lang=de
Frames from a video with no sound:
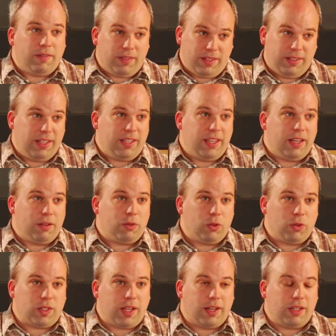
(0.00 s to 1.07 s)
nicht jeder von
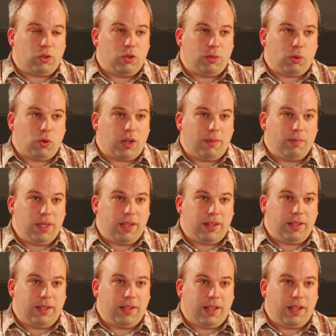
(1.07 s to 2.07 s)
uns kann natürlich programmieren,